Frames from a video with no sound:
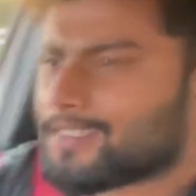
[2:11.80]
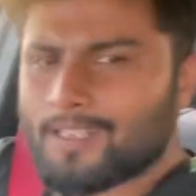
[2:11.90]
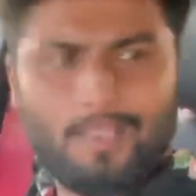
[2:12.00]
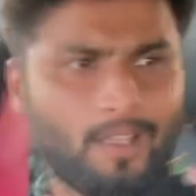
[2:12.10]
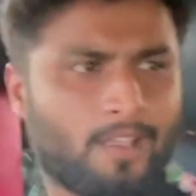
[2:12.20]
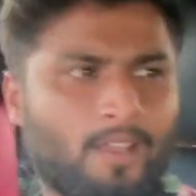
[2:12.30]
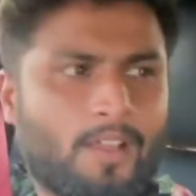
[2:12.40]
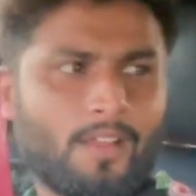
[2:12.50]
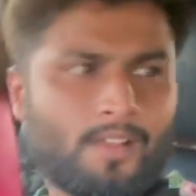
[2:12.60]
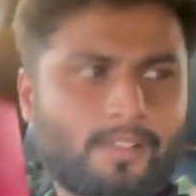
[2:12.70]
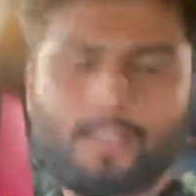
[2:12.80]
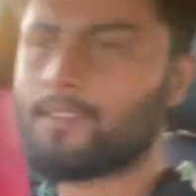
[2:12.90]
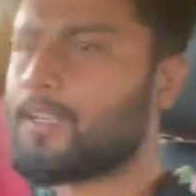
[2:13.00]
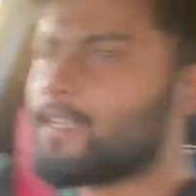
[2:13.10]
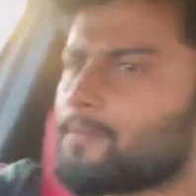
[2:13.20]
थी ना
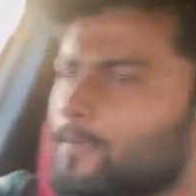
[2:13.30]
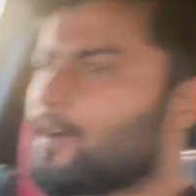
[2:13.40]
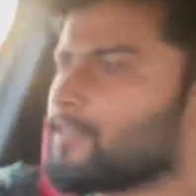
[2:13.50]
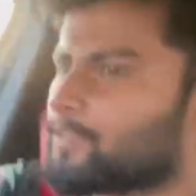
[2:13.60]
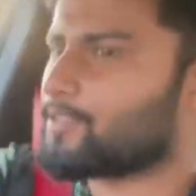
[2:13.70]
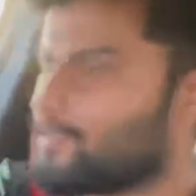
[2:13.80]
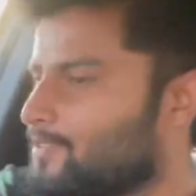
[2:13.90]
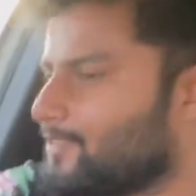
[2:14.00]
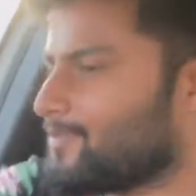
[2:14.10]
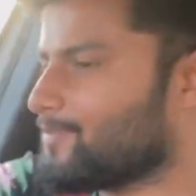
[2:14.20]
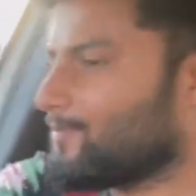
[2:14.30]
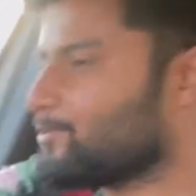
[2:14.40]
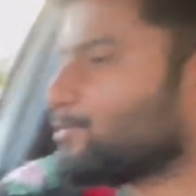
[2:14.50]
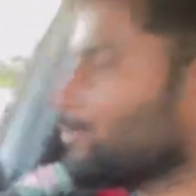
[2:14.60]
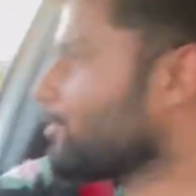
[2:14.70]
कितना टाइम बाद वो
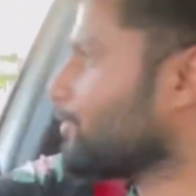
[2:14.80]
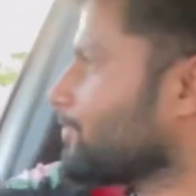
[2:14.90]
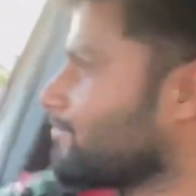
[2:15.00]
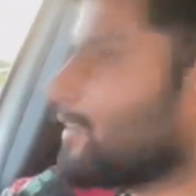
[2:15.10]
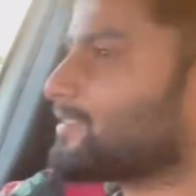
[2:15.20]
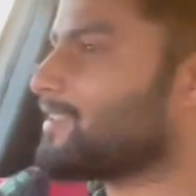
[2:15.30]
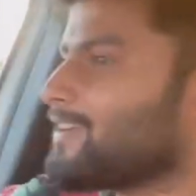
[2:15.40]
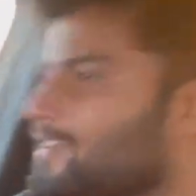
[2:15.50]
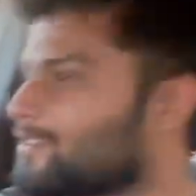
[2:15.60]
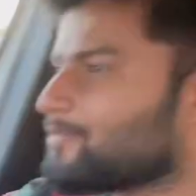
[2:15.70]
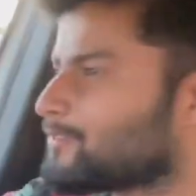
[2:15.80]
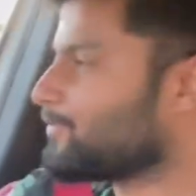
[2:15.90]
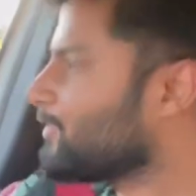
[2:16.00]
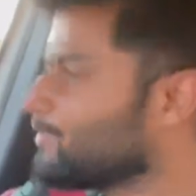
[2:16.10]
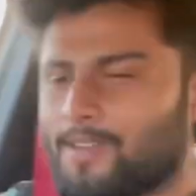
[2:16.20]
जो वक्त लग रहा था उस
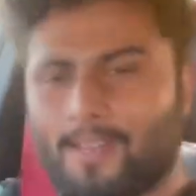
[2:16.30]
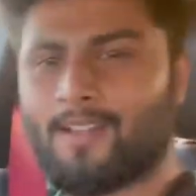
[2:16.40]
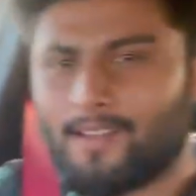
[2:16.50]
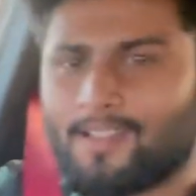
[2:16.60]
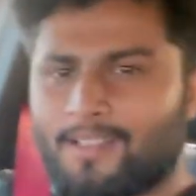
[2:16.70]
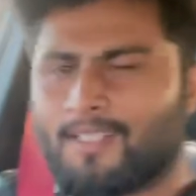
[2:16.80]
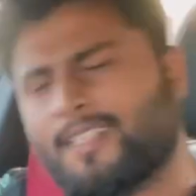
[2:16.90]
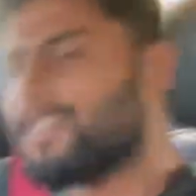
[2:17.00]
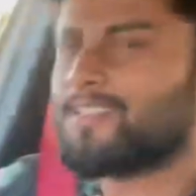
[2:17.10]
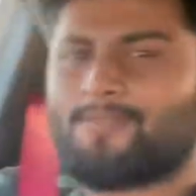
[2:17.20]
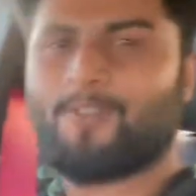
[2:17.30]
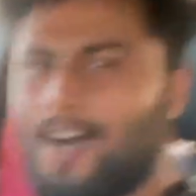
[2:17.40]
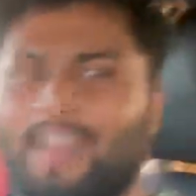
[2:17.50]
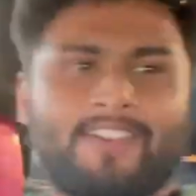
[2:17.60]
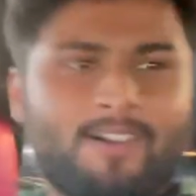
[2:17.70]
फील को लेने का वो
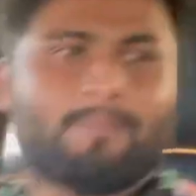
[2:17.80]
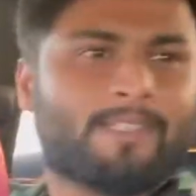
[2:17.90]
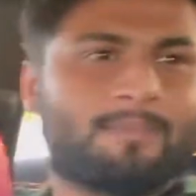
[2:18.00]
आ गई वापिस